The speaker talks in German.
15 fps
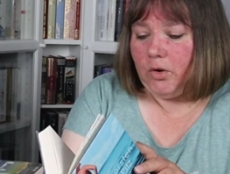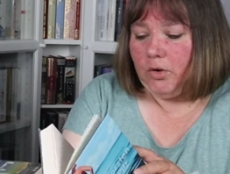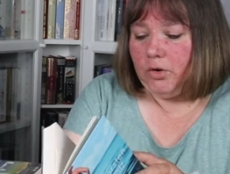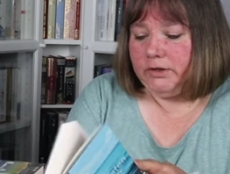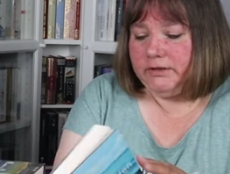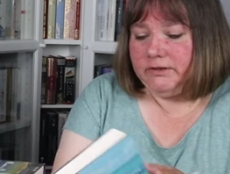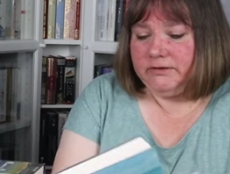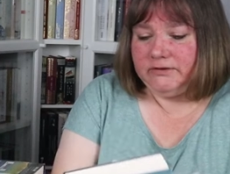
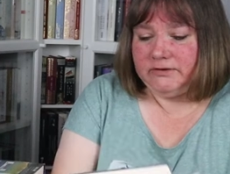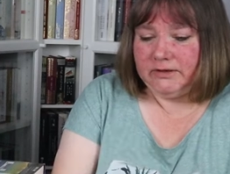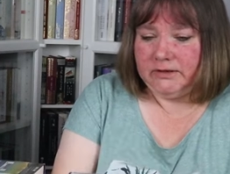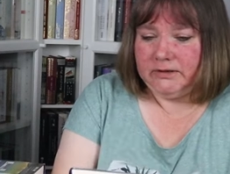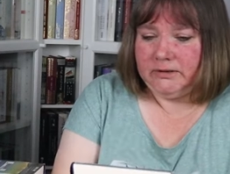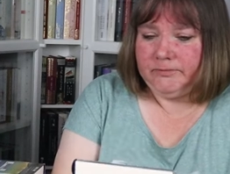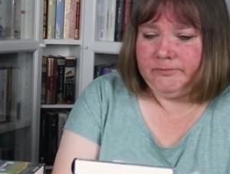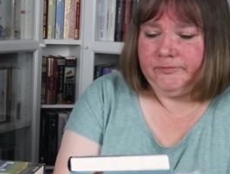und
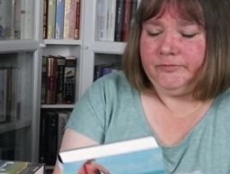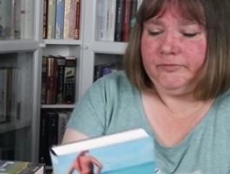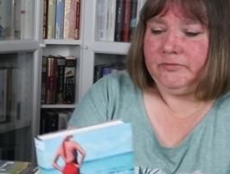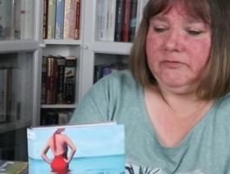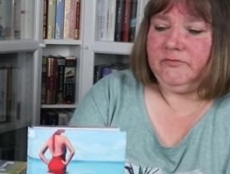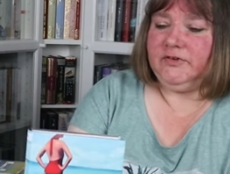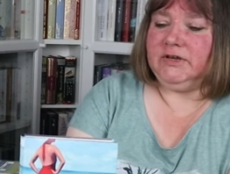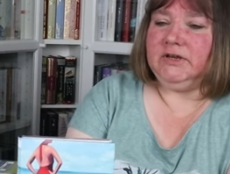ähm,
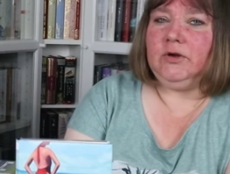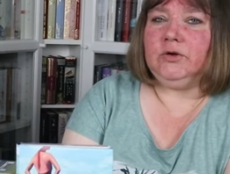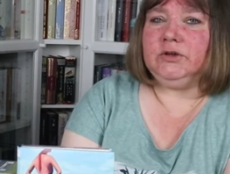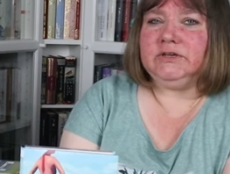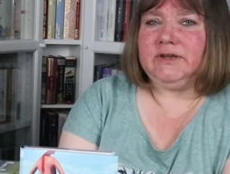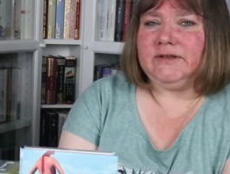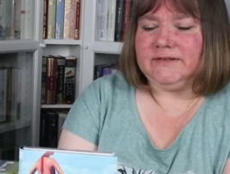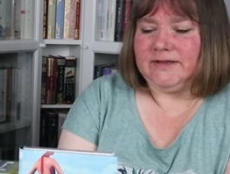wenn ihr
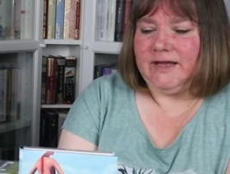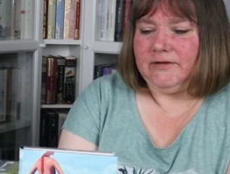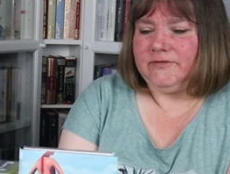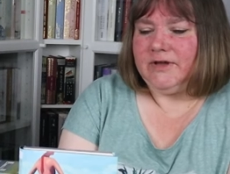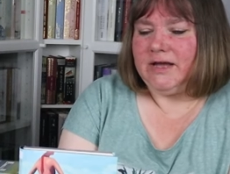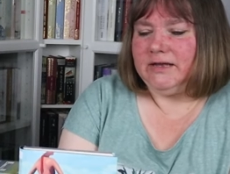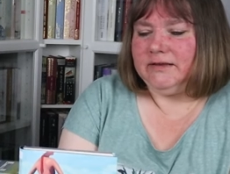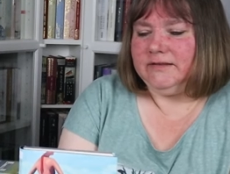euch das
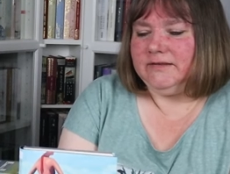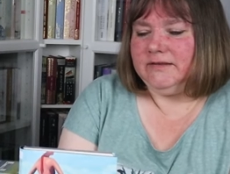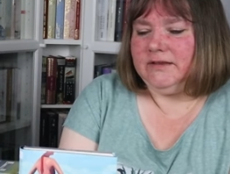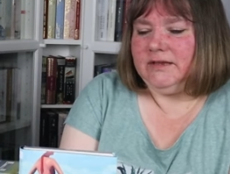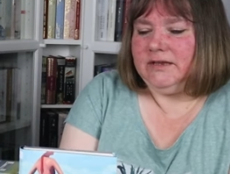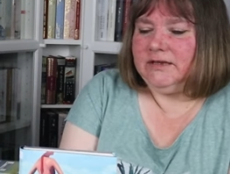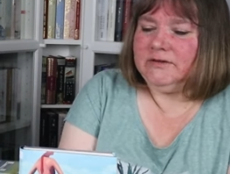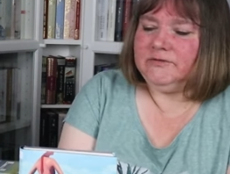Cover
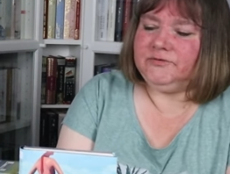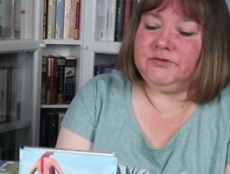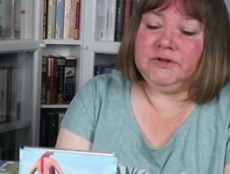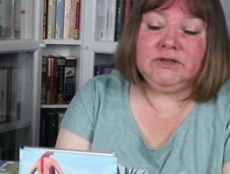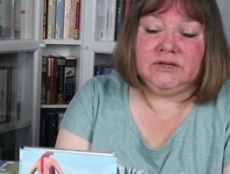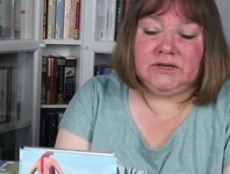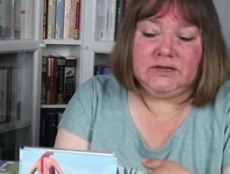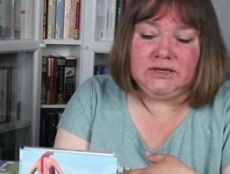anseht,
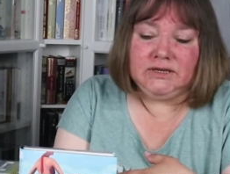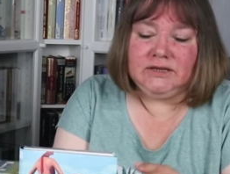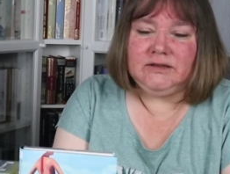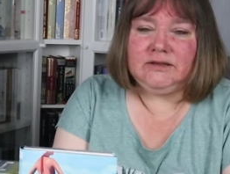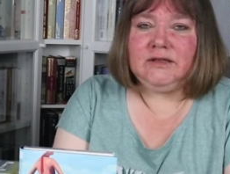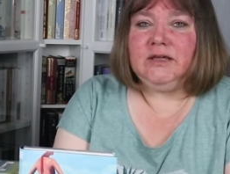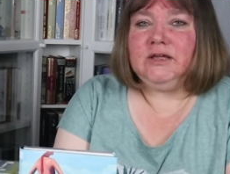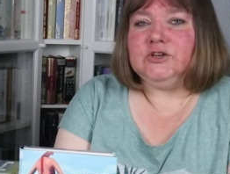finde
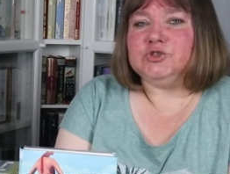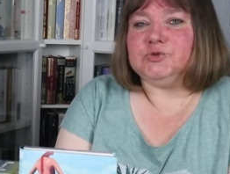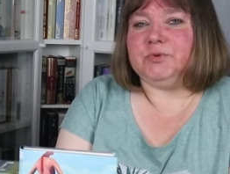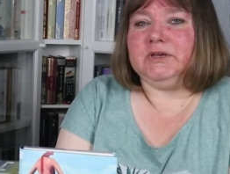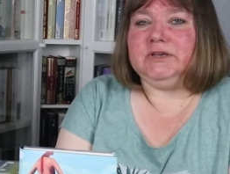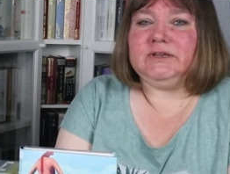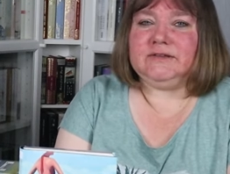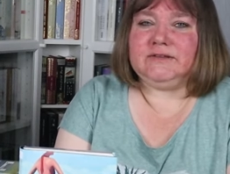ich,
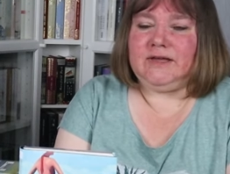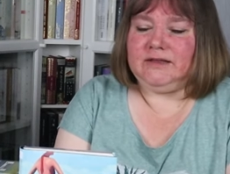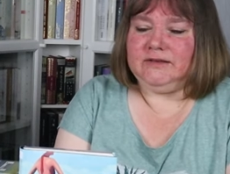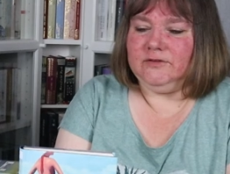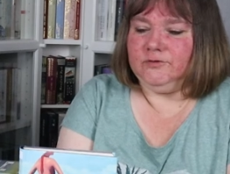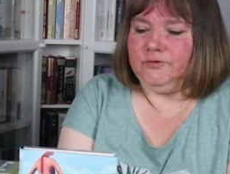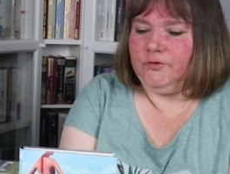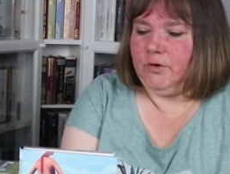spricht es
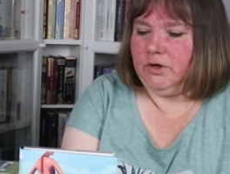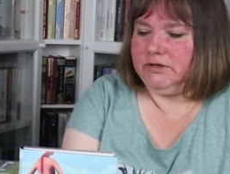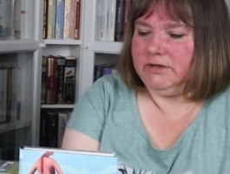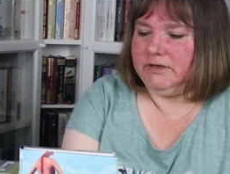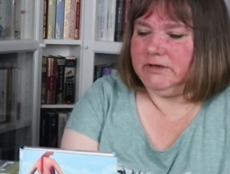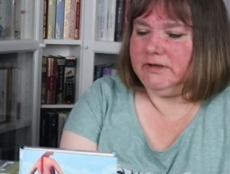einen sofort an.